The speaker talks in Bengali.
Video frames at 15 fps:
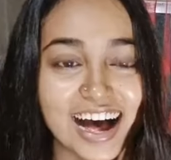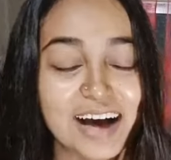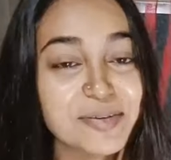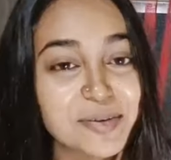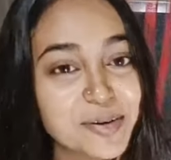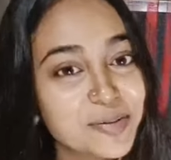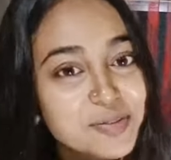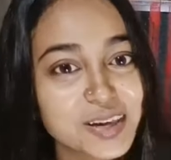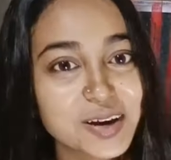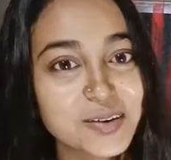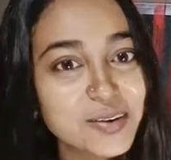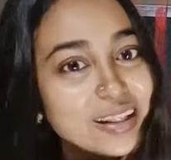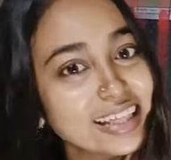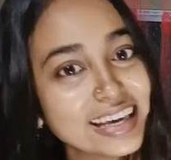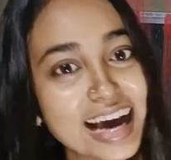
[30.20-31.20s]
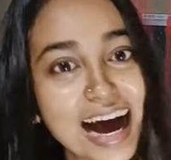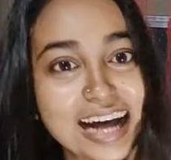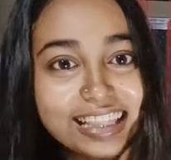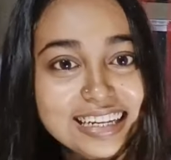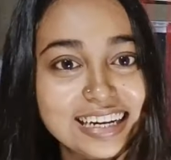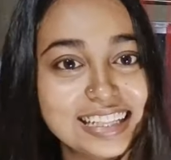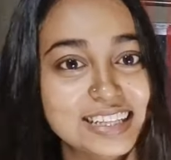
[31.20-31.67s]
আর ঘুম থেকে উঠে দেখি
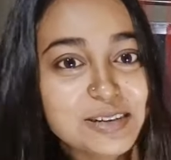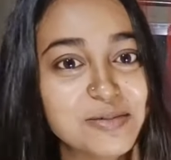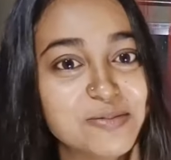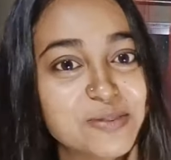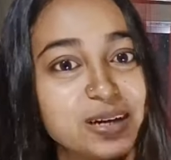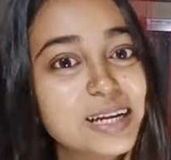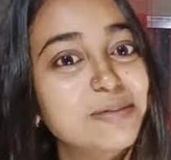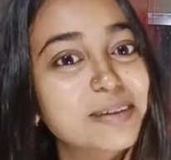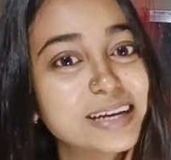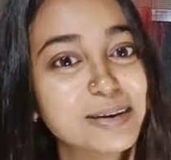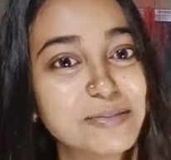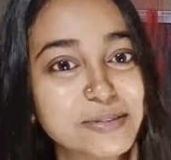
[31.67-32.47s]
হাতে টাতে সব ভিড় মেকে